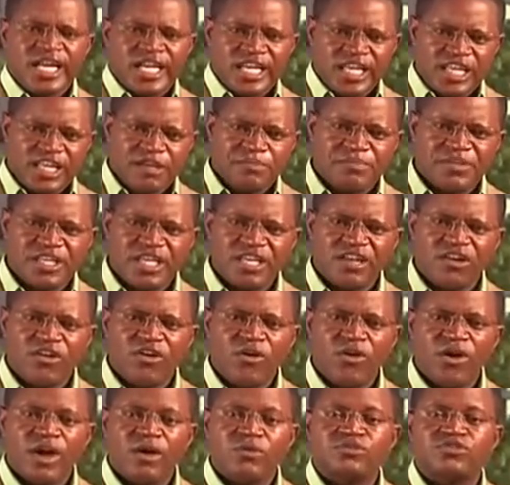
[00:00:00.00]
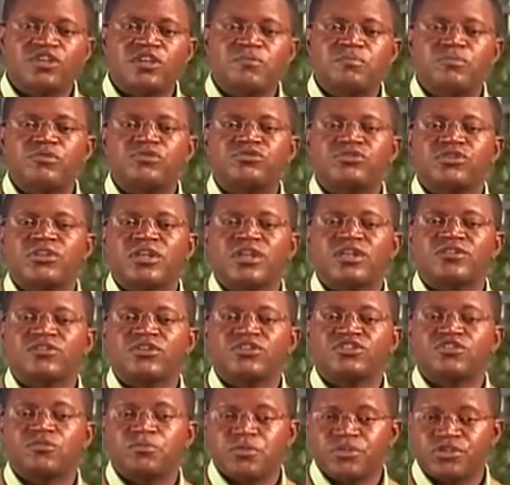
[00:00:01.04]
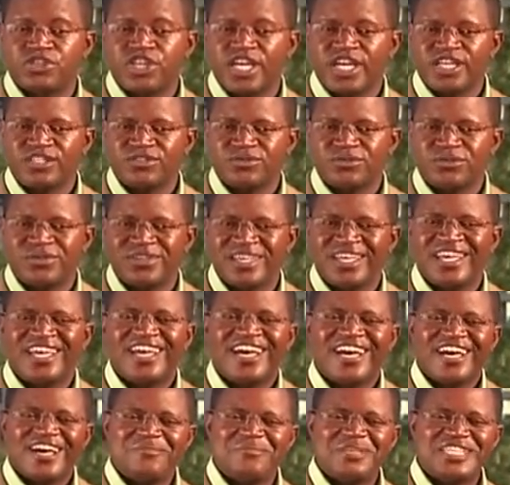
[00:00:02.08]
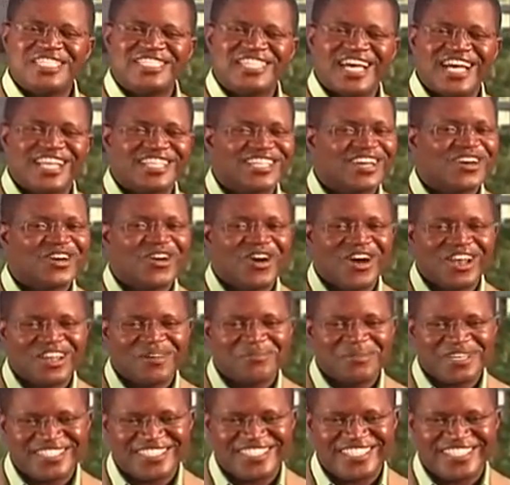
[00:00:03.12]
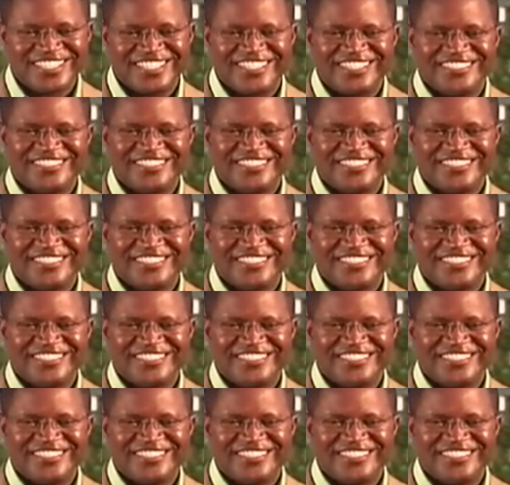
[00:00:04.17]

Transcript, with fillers: Filipe Dilon é um dos impulsionadores do projeto Amizade Angola-Brasil.